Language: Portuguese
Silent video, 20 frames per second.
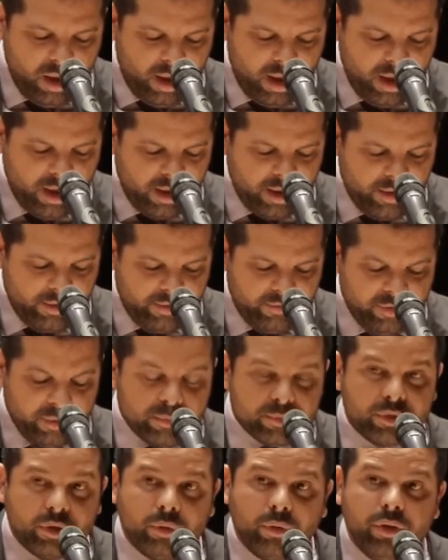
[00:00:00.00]
é,
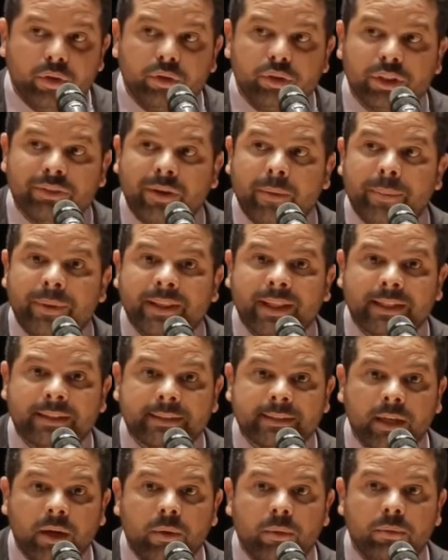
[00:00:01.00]
vamos incluir, inclusive,
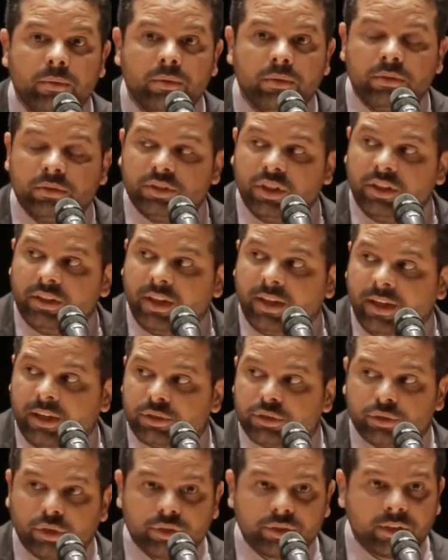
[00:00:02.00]
habitação de
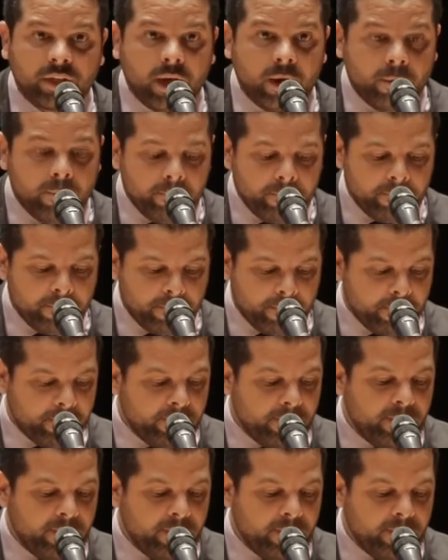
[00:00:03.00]
interesse social.